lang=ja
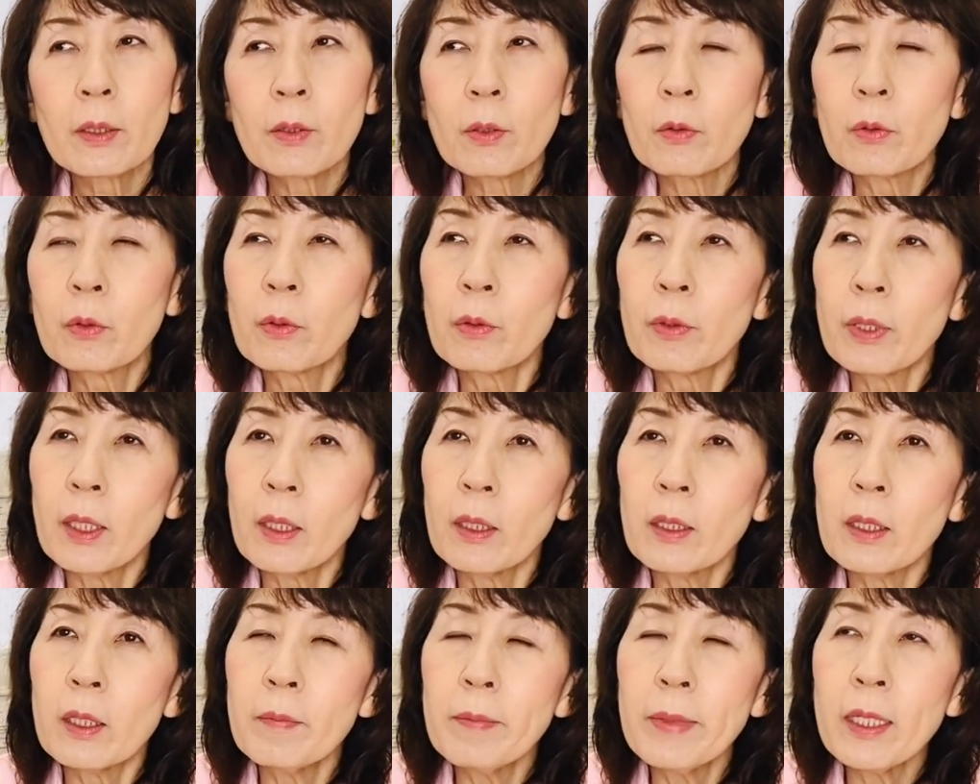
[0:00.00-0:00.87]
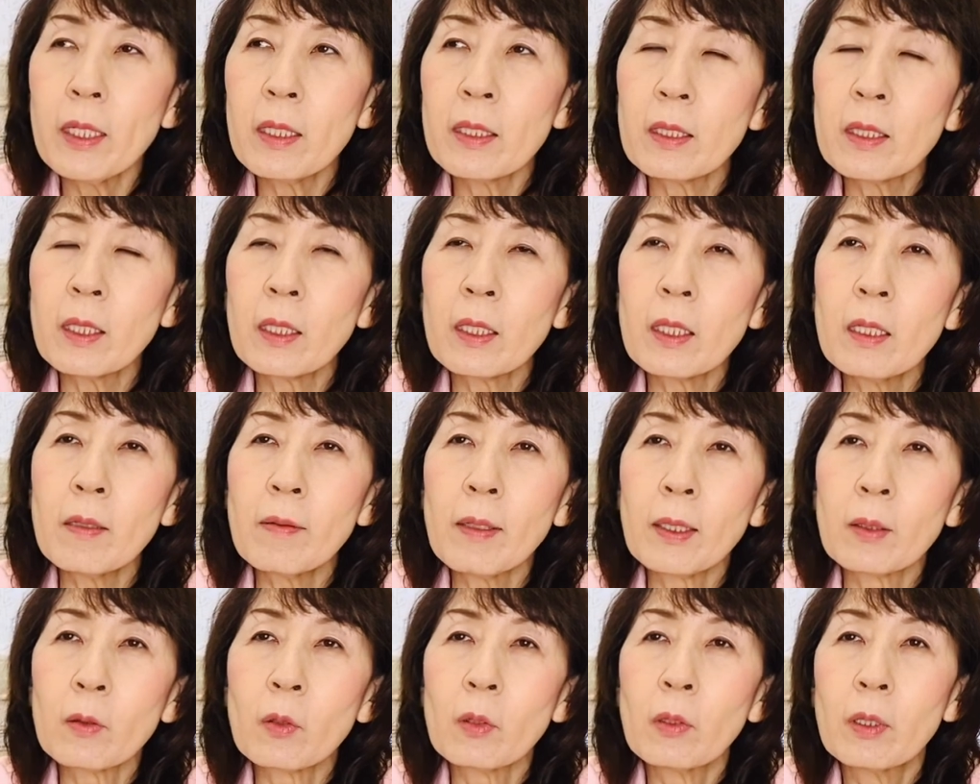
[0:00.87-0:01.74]
ちょっとねイメージ的に
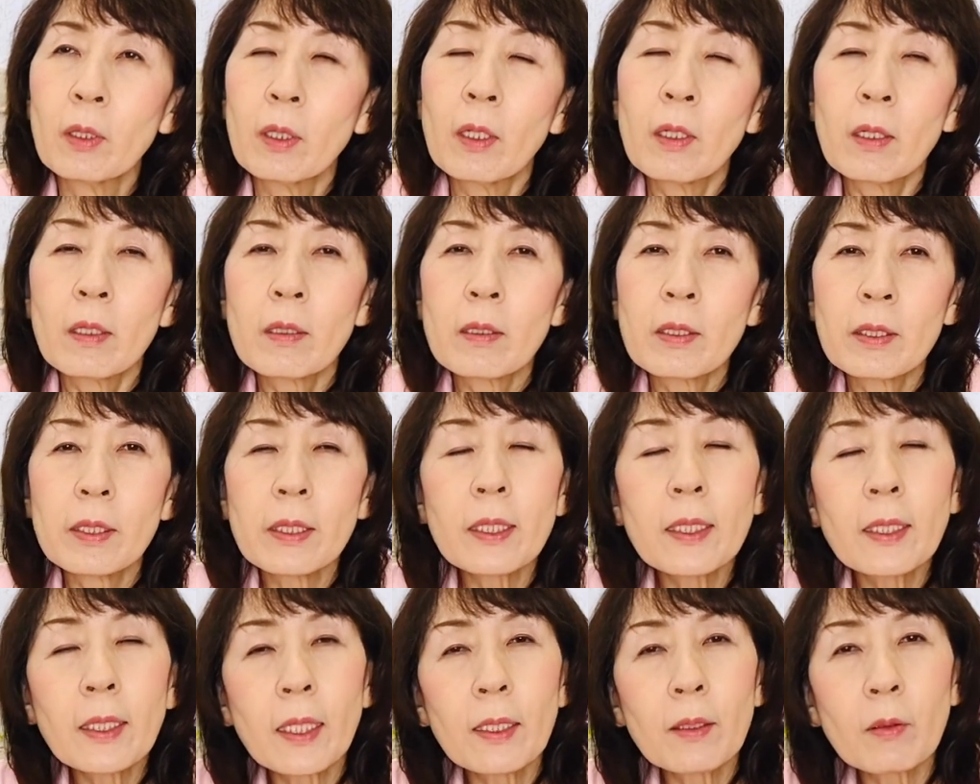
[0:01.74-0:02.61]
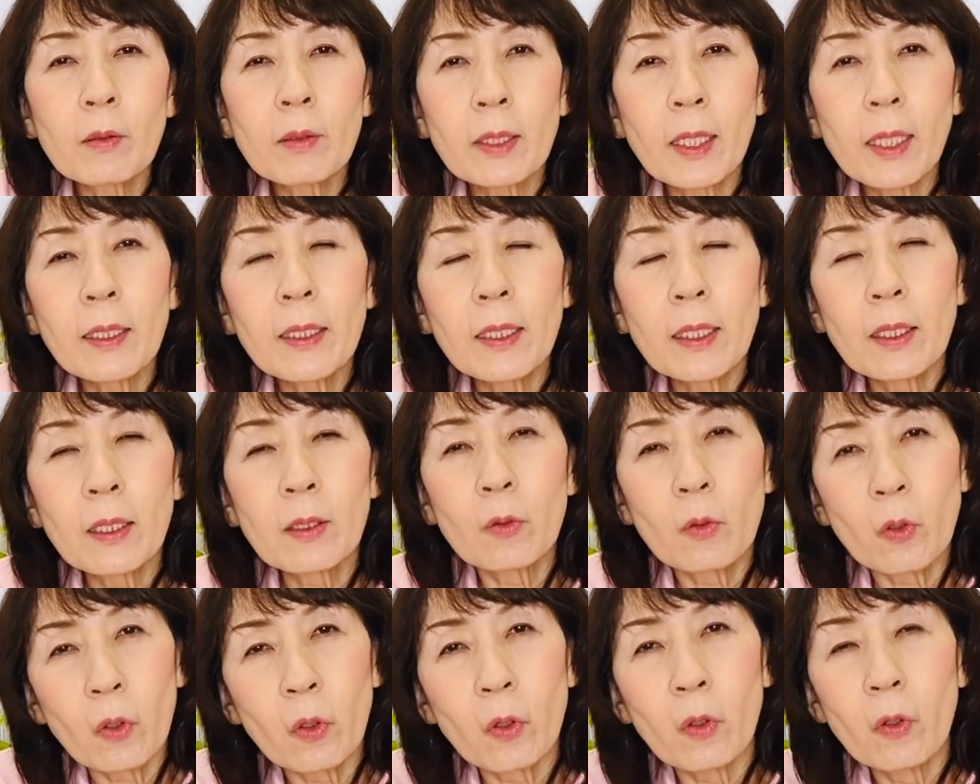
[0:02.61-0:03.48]
はスイカの種
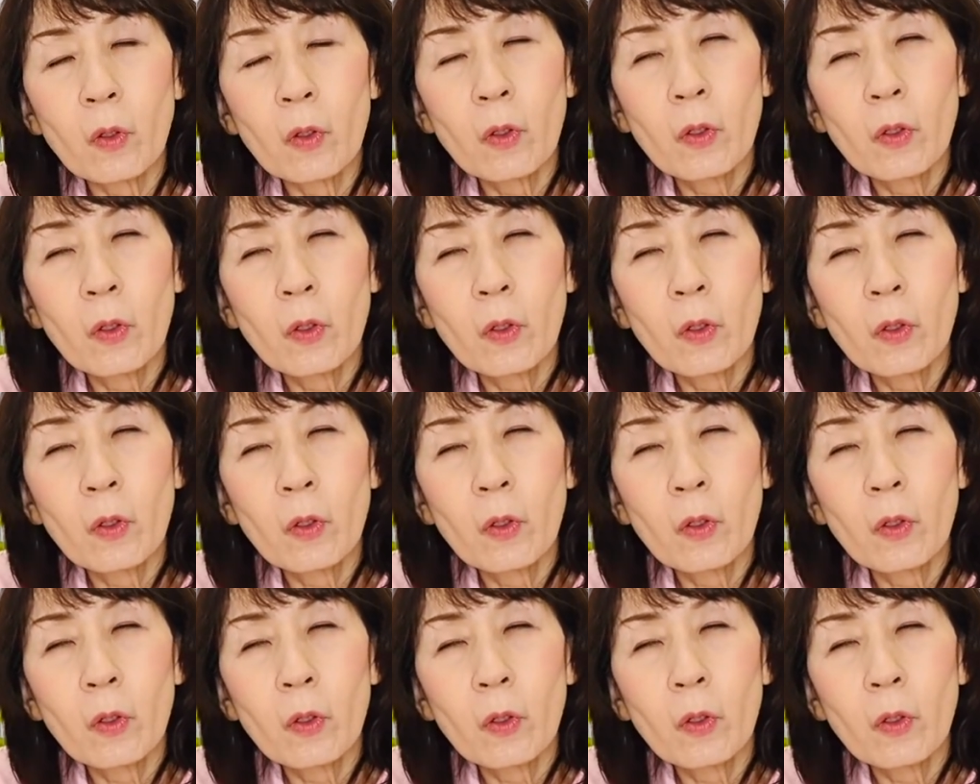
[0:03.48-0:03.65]
の